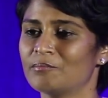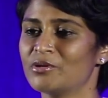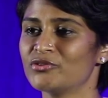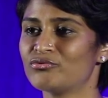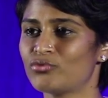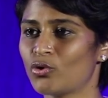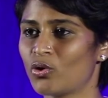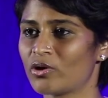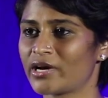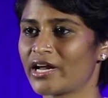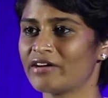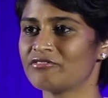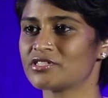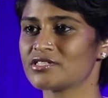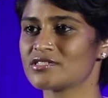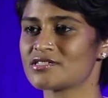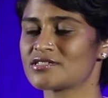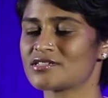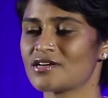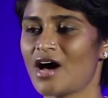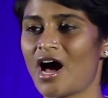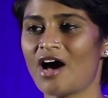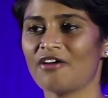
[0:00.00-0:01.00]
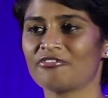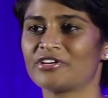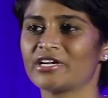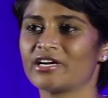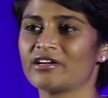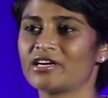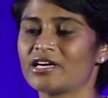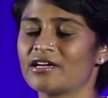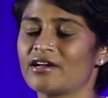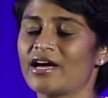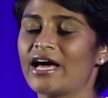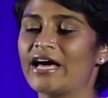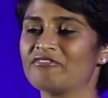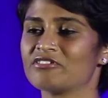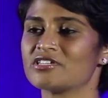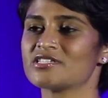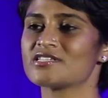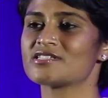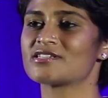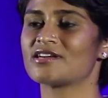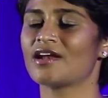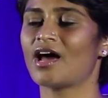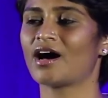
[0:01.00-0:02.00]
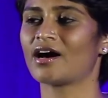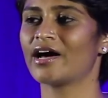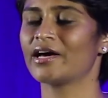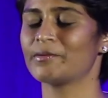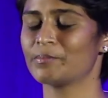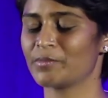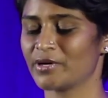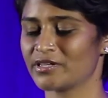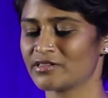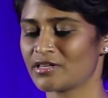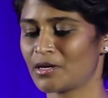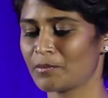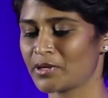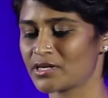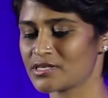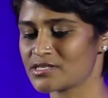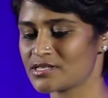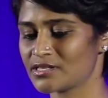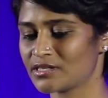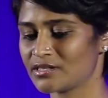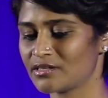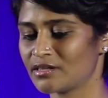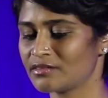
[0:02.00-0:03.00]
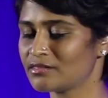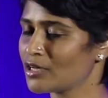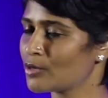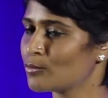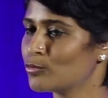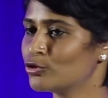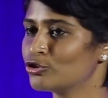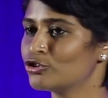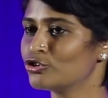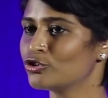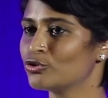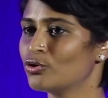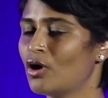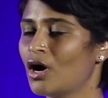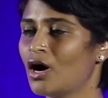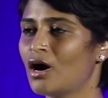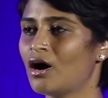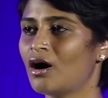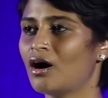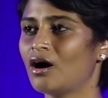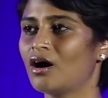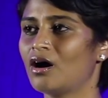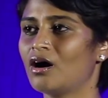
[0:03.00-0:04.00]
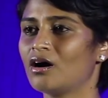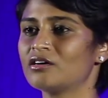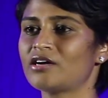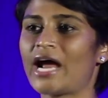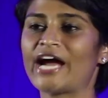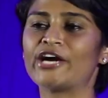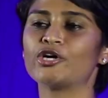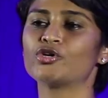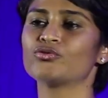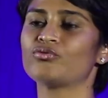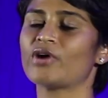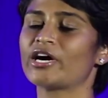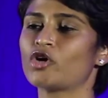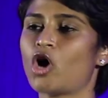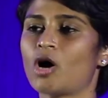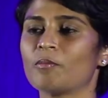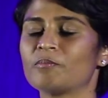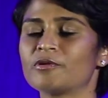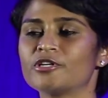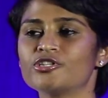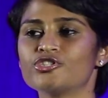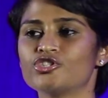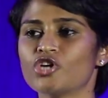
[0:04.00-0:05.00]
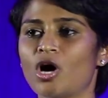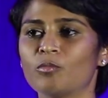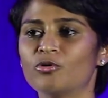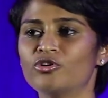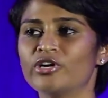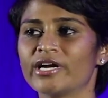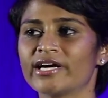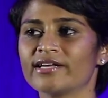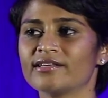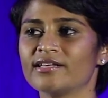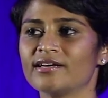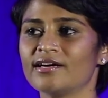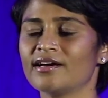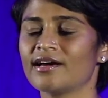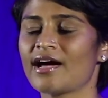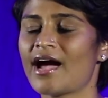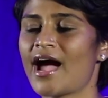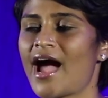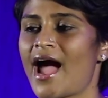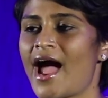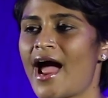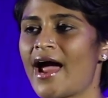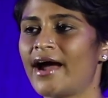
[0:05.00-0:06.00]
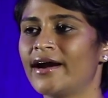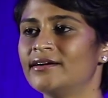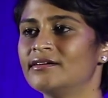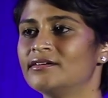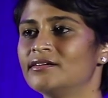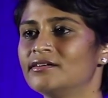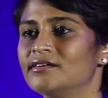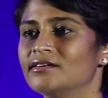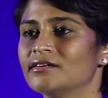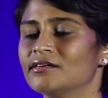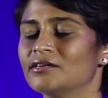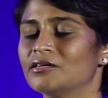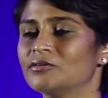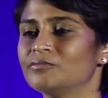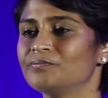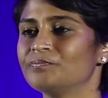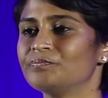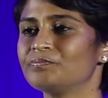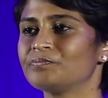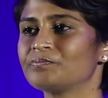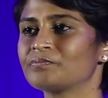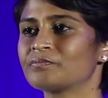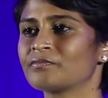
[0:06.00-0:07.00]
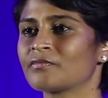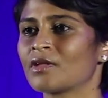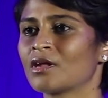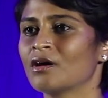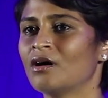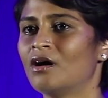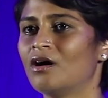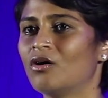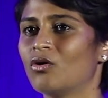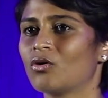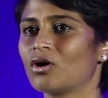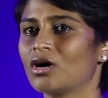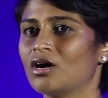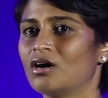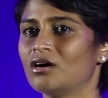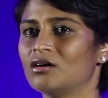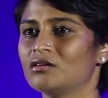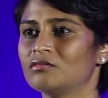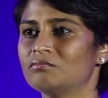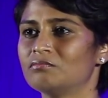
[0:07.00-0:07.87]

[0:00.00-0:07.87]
బిఫోర్ ఎవరెస్ట్ ఆఫ్టర్ ఎవరెస్ట్ లాగా అయిపోయింది నా పరిస్థితి ఇంతకుముందు నైన్ టు ఫైవ్ కార్పొరేట్ జాబ్ ఉండేది అండ్ um, ఒక